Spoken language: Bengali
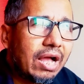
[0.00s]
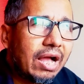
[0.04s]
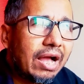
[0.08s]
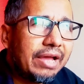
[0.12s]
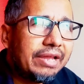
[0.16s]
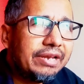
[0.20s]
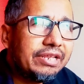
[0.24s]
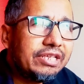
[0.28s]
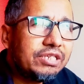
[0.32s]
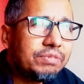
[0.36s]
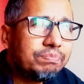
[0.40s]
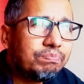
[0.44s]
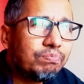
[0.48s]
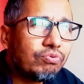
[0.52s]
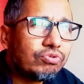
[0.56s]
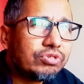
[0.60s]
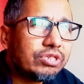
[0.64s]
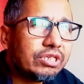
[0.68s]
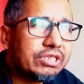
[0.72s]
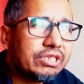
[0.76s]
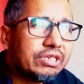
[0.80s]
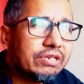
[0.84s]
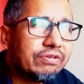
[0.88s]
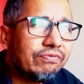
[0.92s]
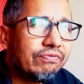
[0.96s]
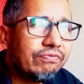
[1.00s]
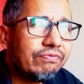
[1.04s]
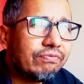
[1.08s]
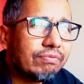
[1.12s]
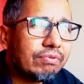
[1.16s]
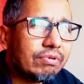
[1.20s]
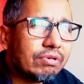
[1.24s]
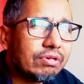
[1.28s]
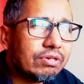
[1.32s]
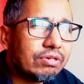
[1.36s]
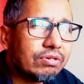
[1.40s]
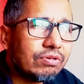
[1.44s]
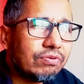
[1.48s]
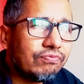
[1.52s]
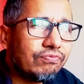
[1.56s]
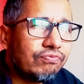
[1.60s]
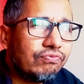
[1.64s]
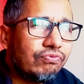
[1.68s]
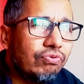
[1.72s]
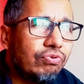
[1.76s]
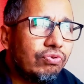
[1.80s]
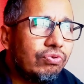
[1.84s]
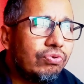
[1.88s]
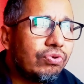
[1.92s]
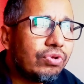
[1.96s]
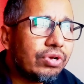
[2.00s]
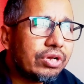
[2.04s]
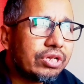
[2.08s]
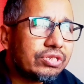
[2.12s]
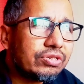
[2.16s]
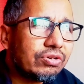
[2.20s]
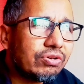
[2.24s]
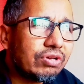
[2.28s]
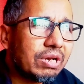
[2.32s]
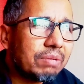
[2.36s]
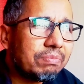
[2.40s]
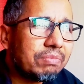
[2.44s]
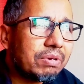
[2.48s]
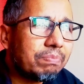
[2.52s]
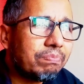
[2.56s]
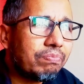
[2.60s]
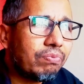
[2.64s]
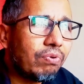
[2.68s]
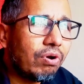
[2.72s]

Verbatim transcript: আইরিস প্রজাতির ফুলগুলোকে যখন আমরা